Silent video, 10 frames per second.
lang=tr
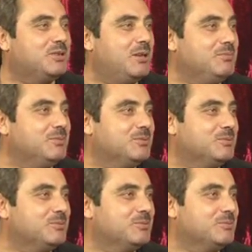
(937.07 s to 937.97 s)
adam
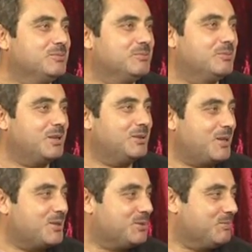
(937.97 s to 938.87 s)

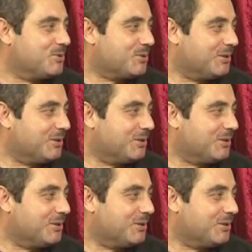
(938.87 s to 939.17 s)
kulakları açılmış